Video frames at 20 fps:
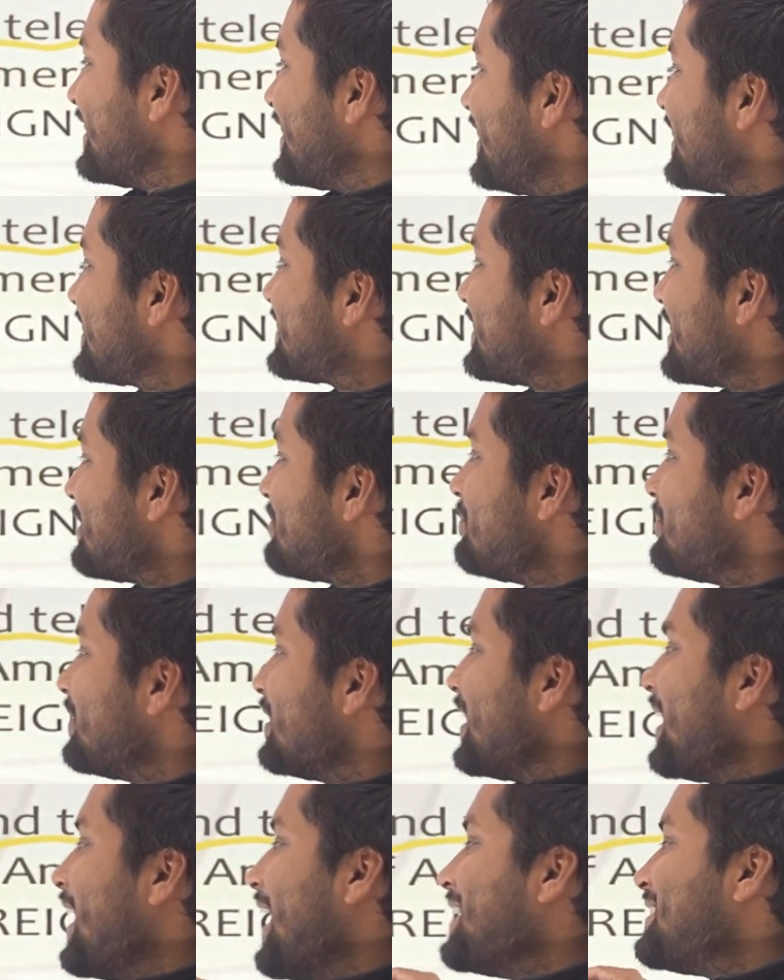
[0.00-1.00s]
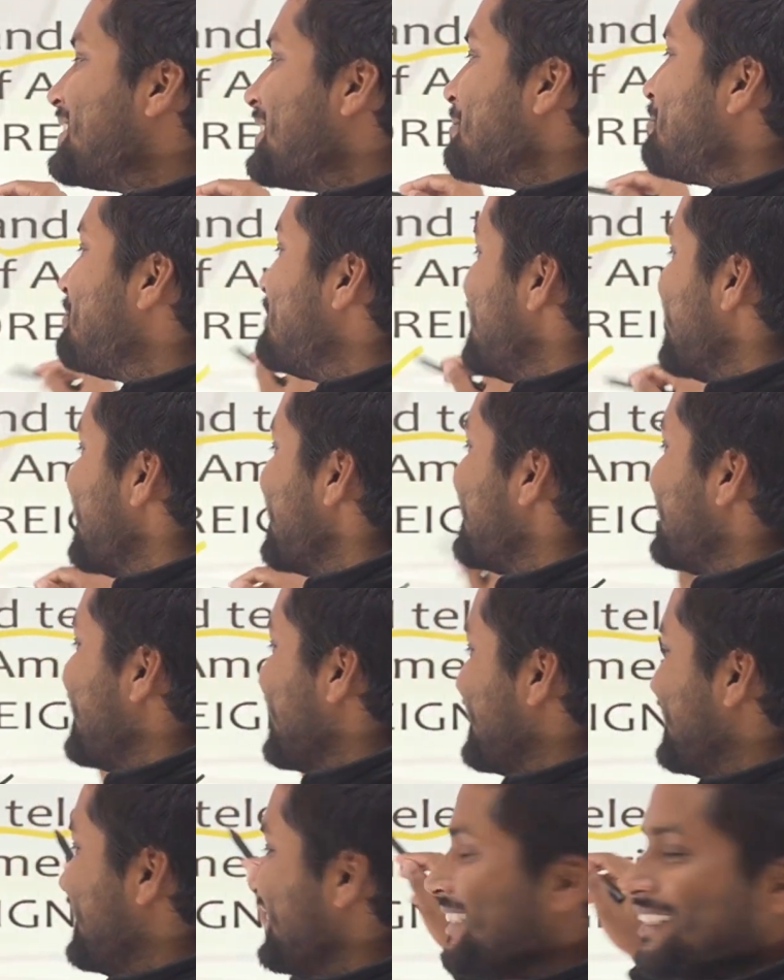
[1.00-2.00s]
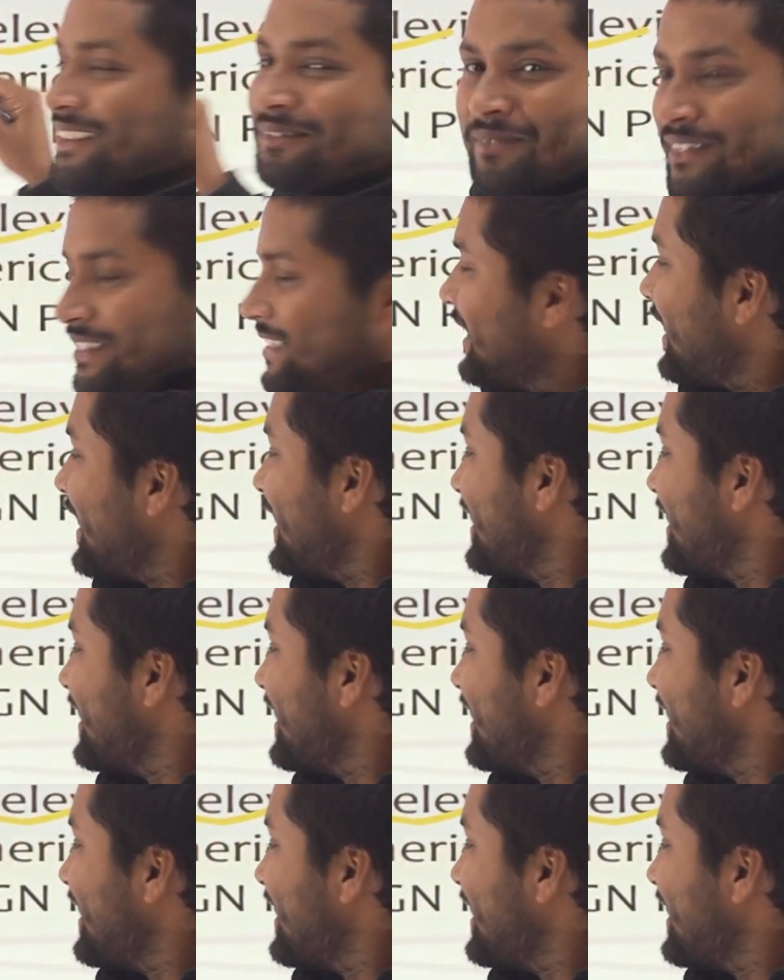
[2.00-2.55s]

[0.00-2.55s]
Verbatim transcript: ये सब एच एफ पी एस देखती है ठीक